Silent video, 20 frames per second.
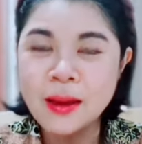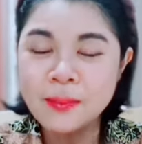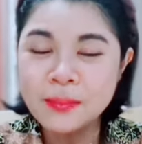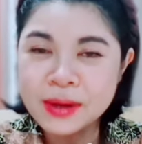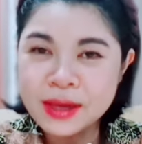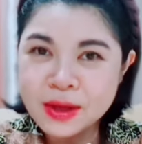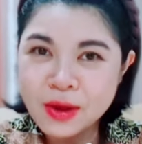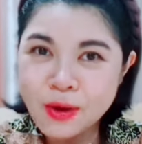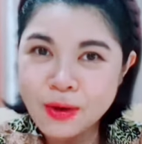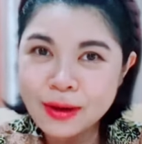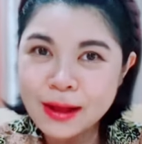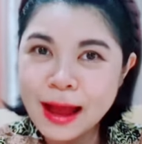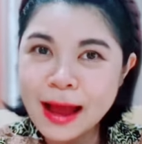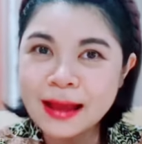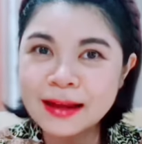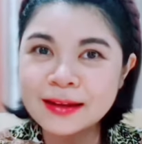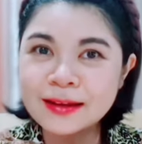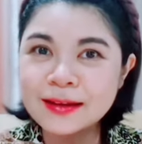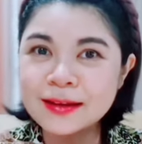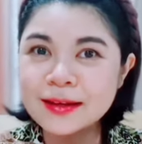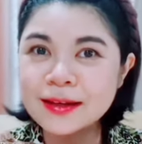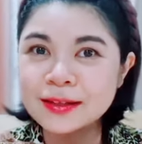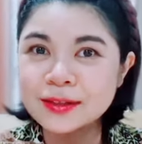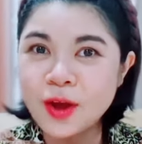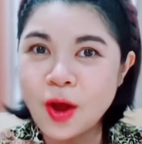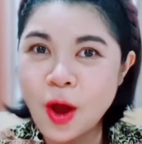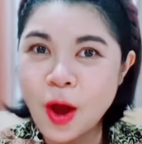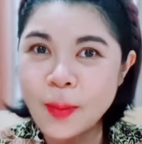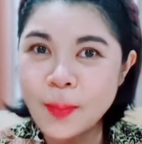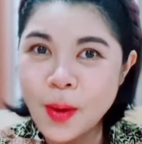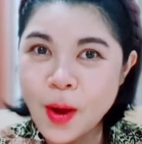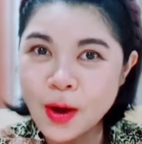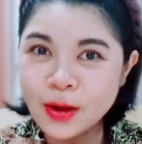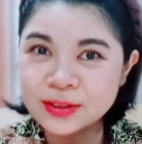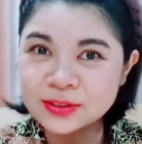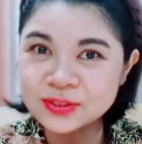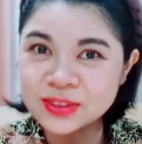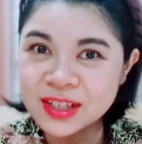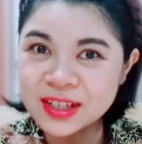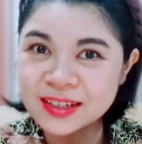มีโอกาสเหลือเกินขอพร
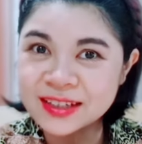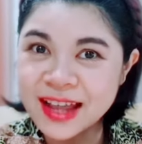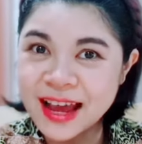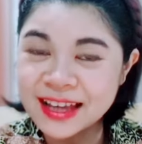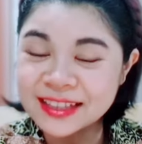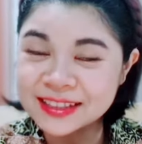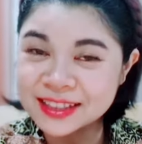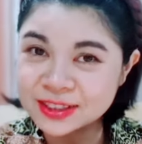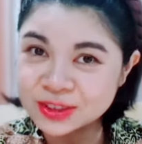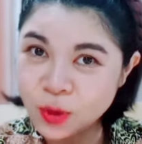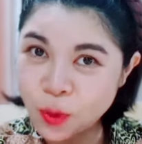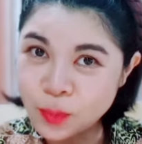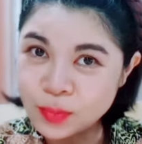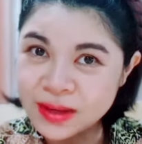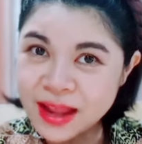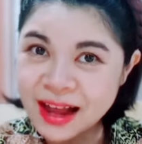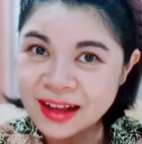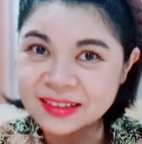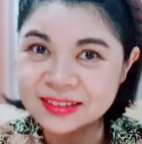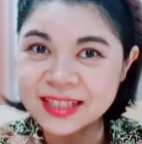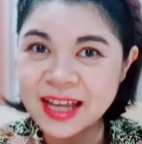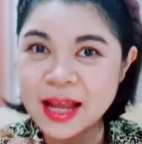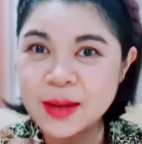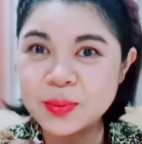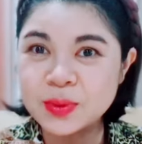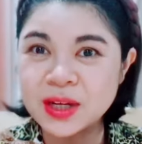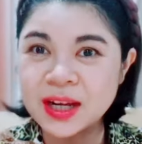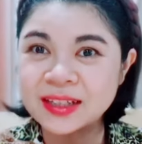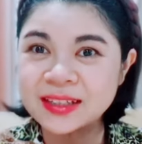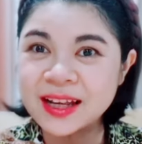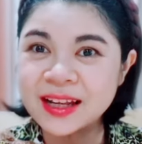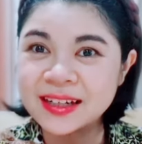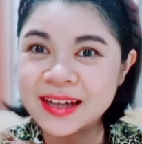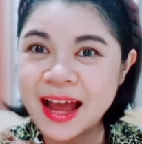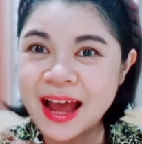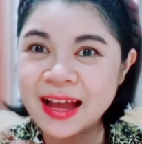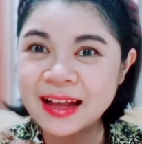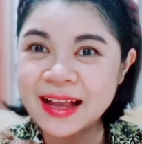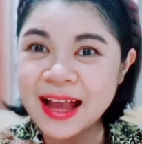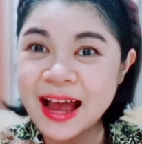สิ่งใดจะสมดังใจปรารถนา
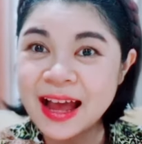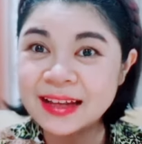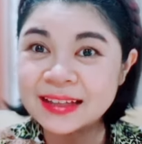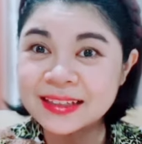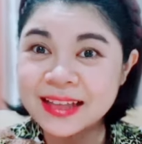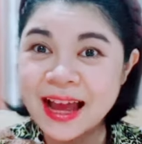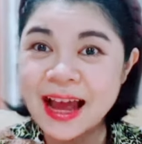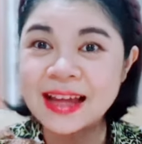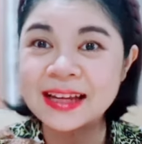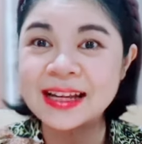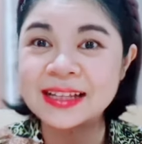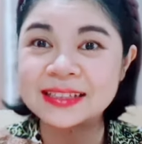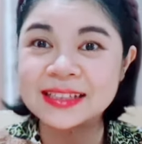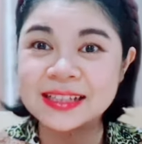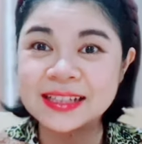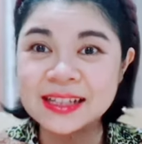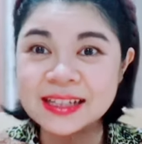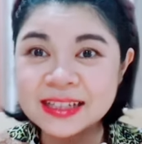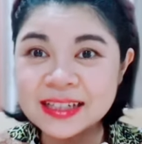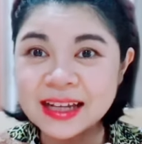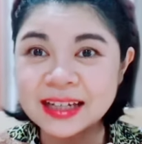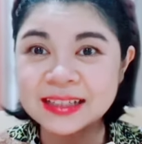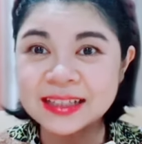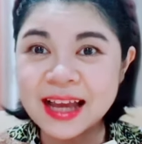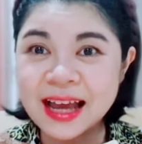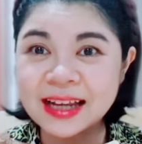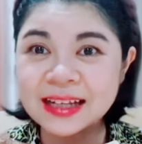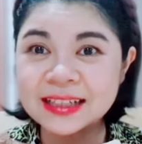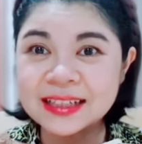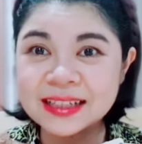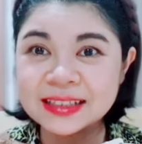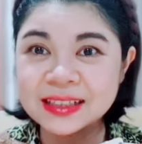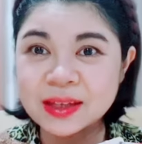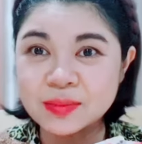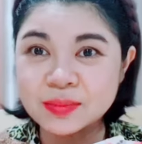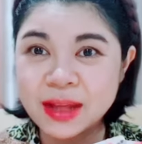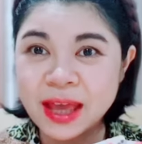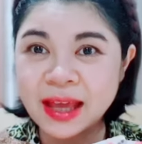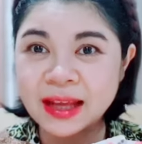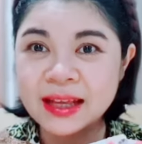การงานอาจจะได้เลื่อนขั้นเลื่อนตำ
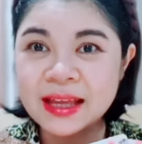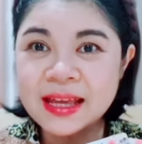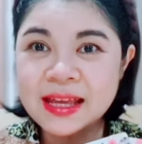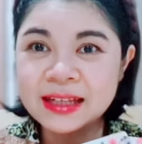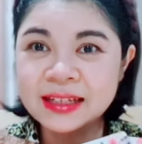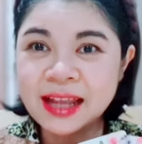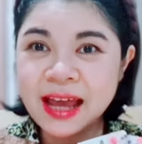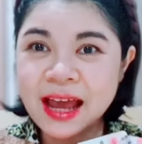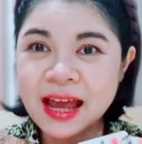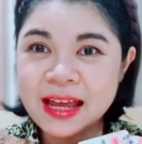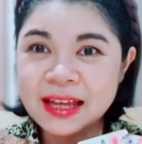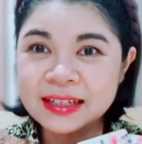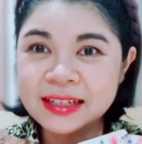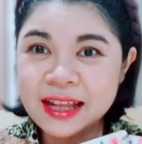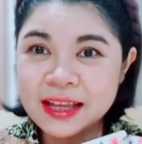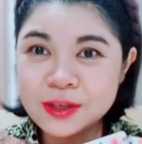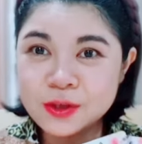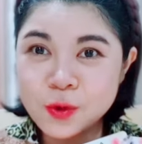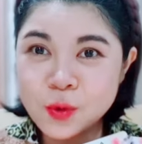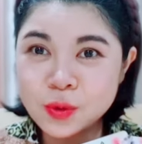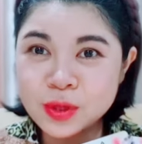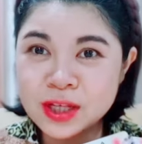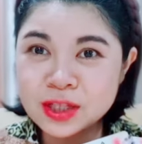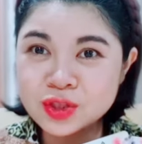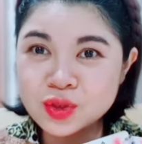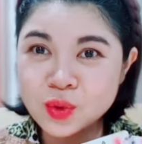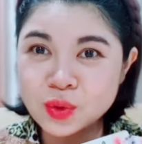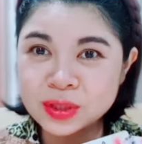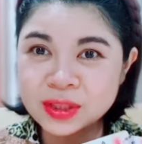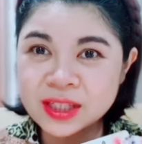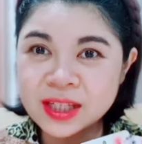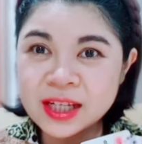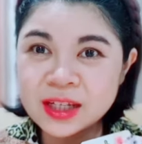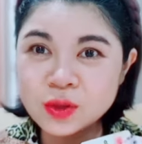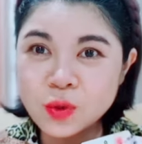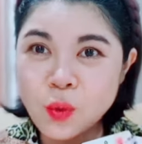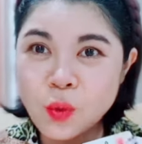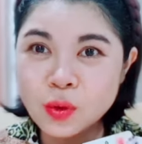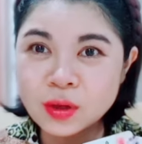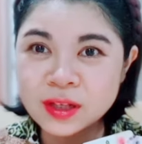แหน่งนะได้อยู่ในจุดที่
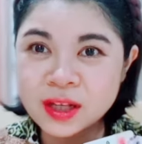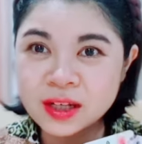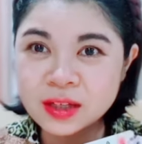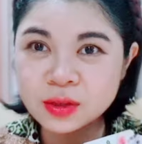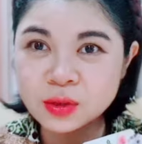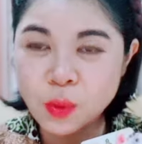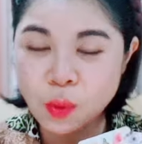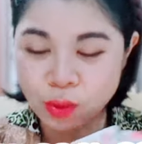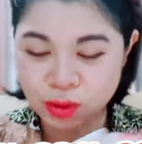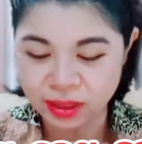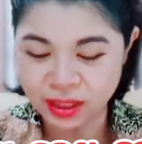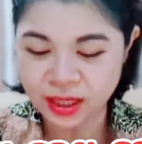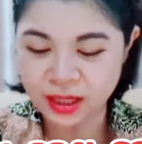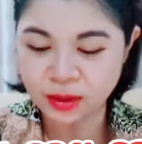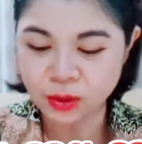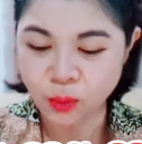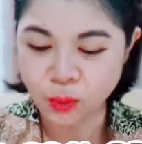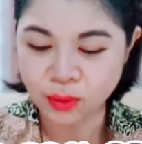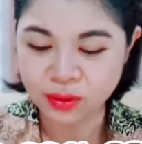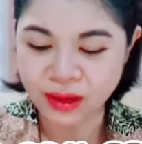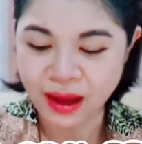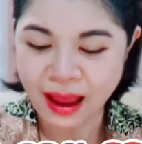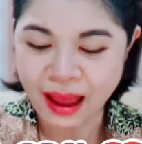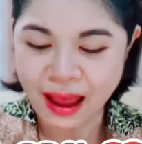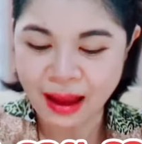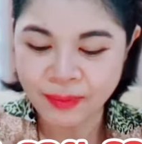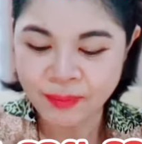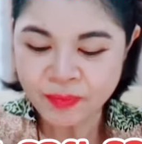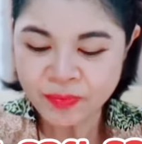ถูกทิศถูกที่ถูกทาง